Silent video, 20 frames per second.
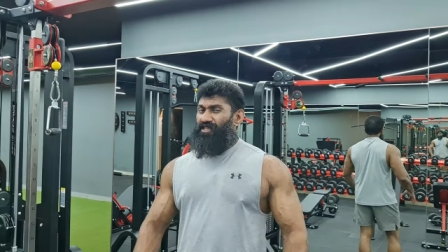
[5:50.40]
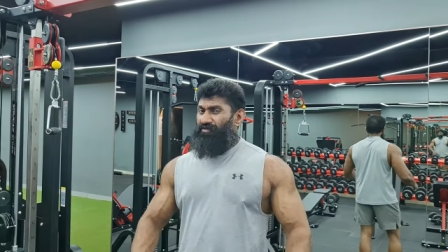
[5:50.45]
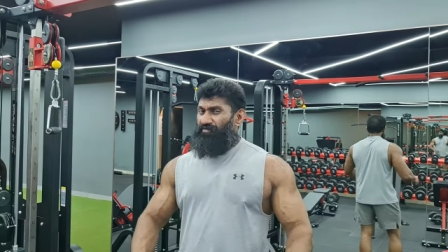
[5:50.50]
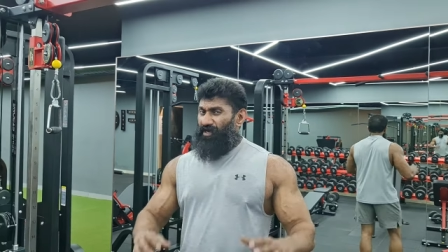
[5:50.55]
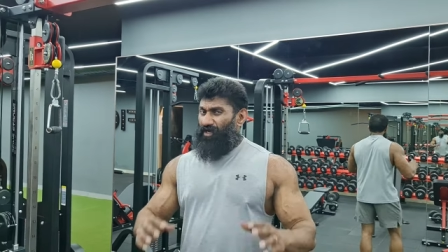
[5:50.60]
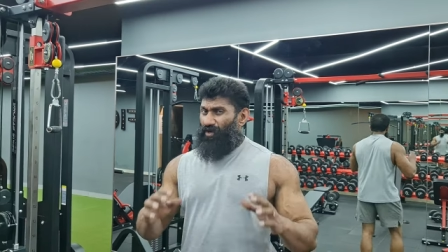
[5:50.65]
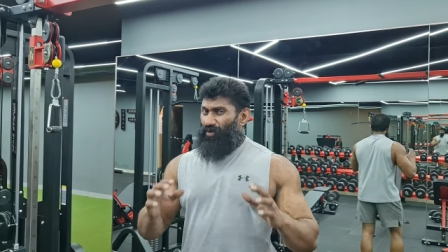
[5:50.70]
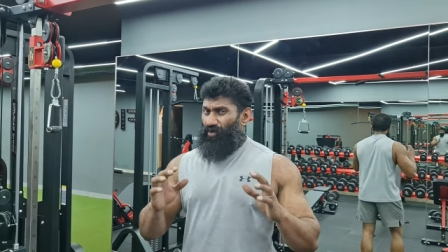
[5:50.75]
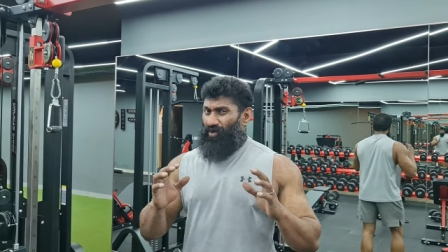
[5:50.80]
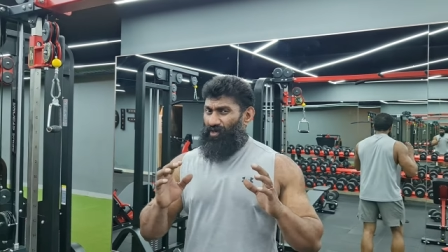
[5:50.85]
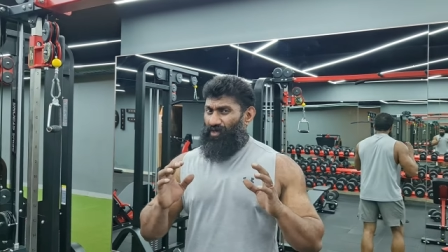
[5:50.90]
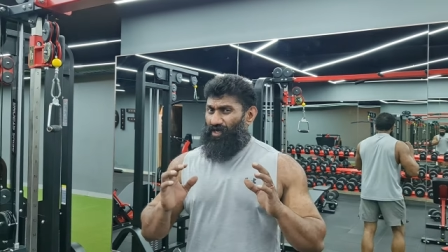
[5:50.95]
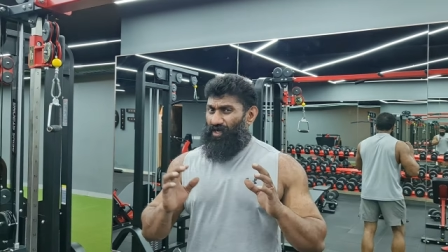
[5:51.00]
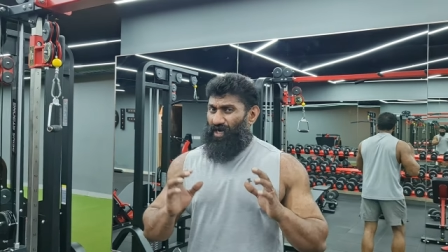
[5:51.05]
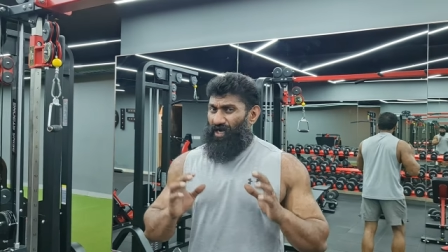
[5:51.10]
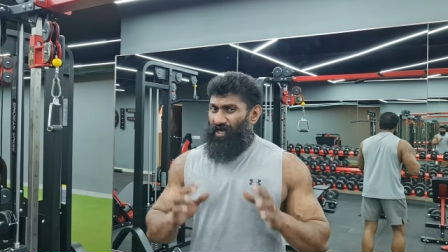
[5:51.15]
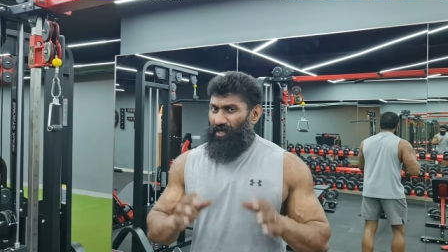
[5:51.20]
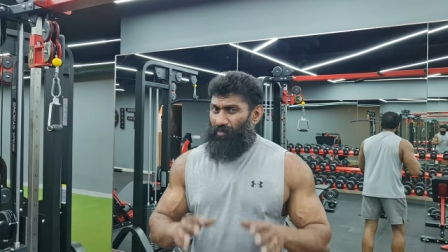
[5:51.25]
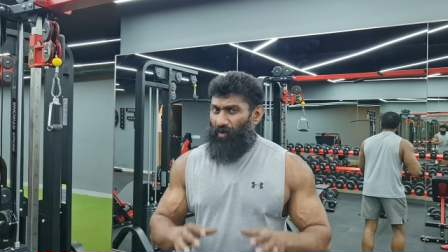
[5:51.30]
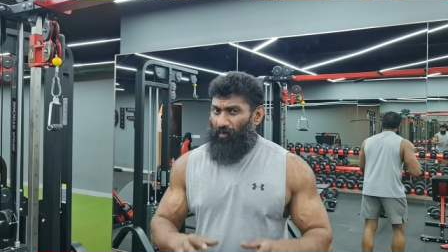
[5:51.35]
இந்த வீடியோ
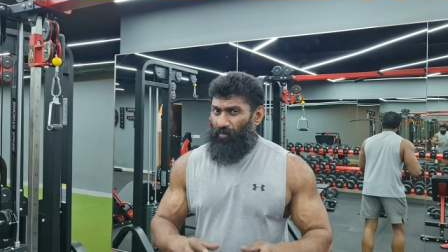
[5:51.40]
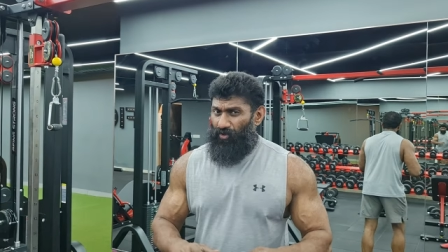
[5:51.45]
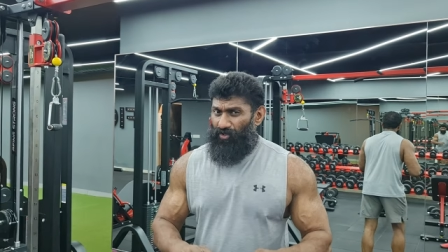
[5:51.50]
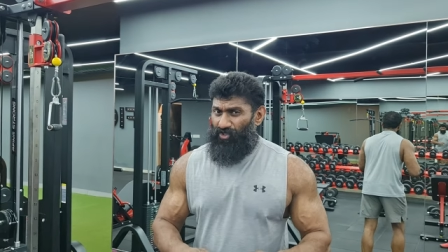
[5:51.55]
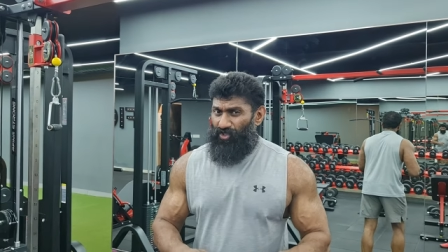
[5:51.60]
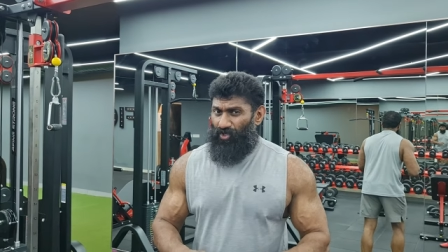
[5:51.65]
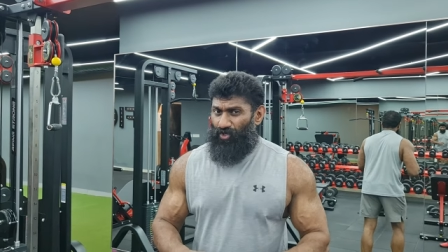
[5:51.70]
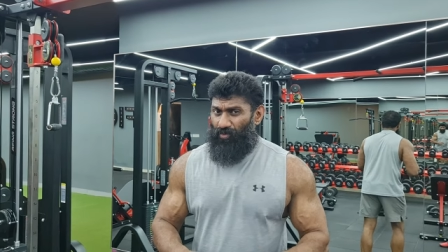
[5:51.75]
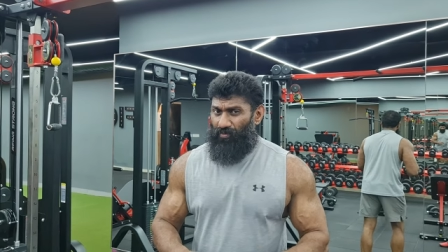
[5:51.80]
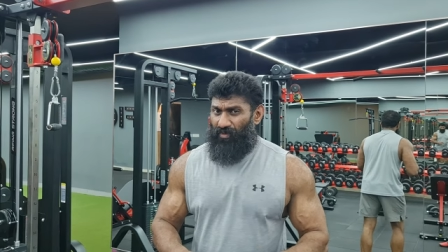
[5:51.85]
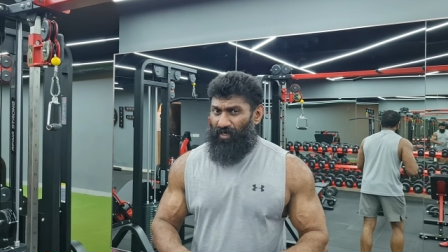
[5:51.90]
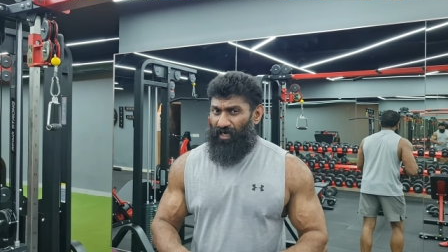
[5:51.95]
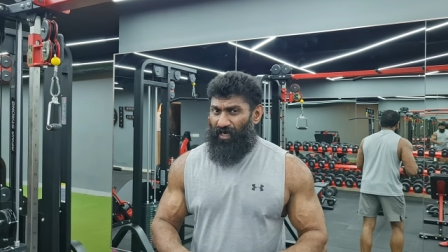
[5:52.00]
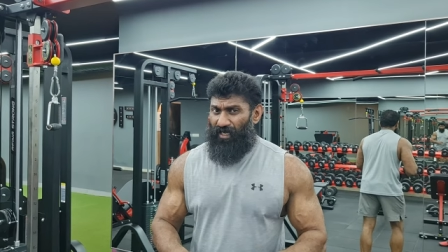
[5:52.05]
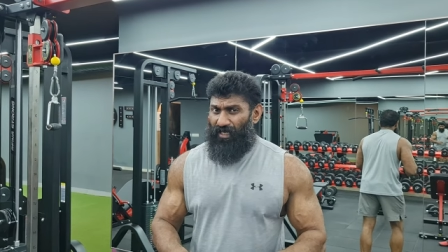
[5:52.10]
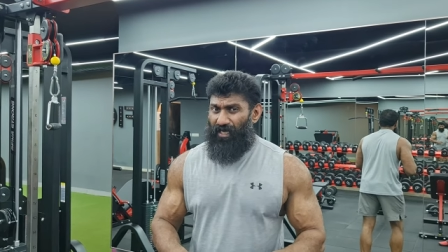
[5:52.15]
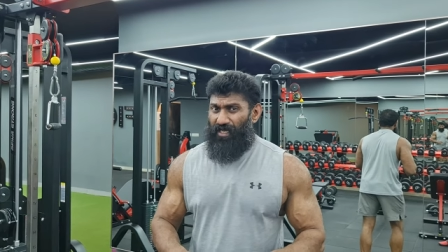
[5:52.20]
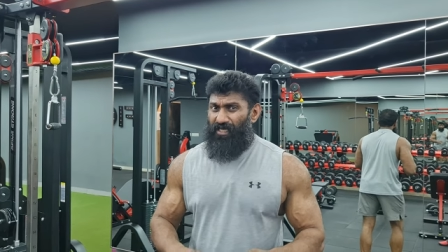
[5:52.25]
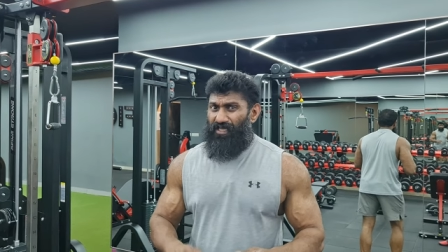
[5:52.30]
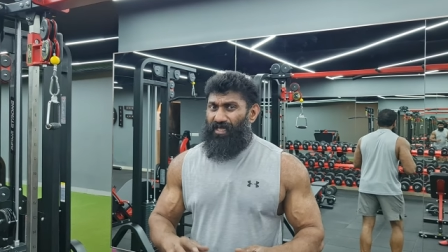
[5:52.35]
உங்களுக்கு கண்டிப்பா பிடிச்சிருக்கும்னு
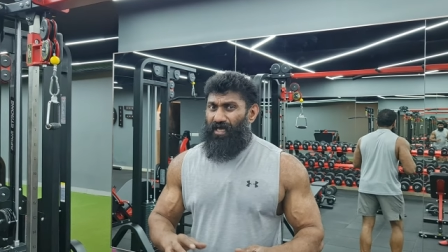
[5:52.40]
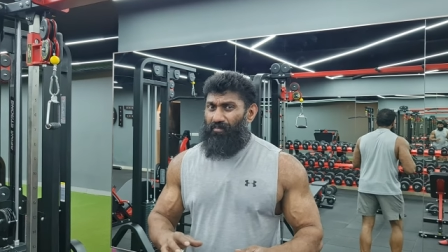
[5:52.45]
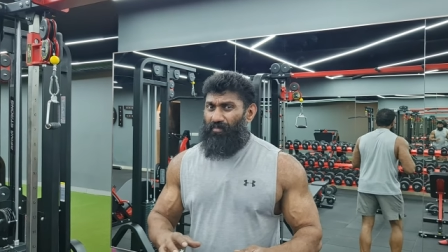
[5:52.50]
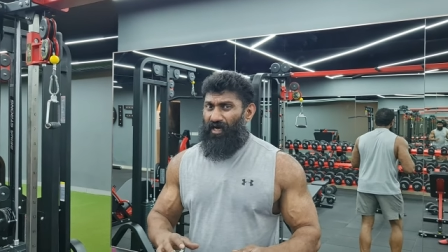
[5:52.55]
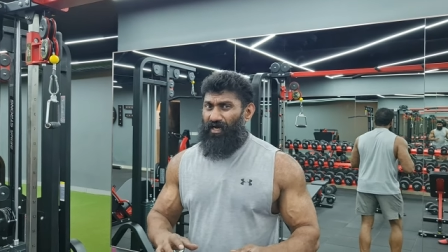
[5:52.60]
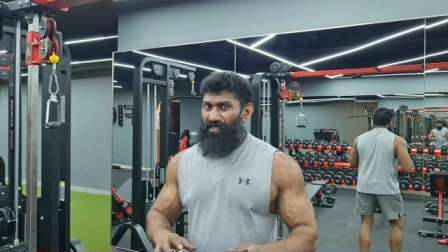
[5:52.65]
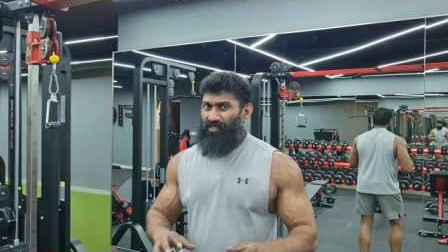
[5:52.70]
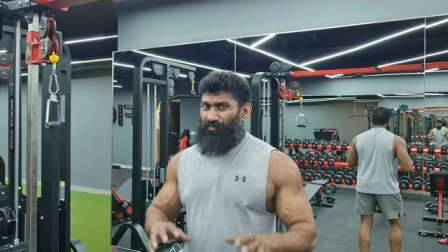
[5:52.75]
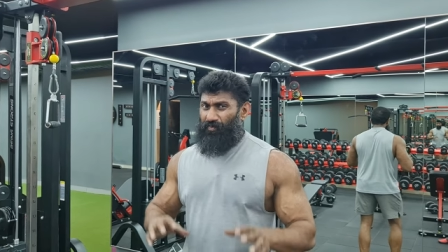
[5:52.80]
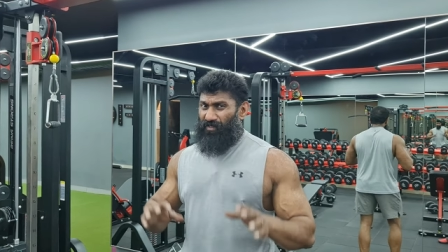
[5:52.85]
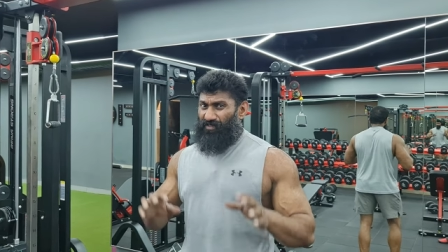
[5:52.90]
நினைக்கிறேன் இதே மாதிரி